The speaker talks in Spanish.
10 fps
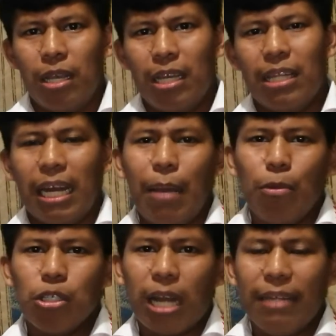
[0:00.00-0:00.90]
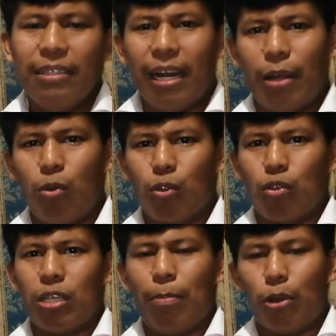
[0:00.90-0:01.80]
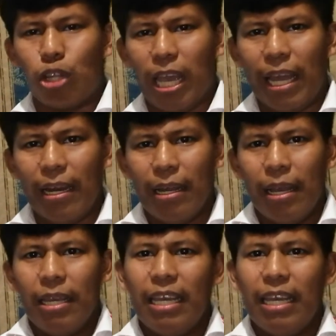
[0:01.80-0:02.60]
que tenemos grandes recursos que proteger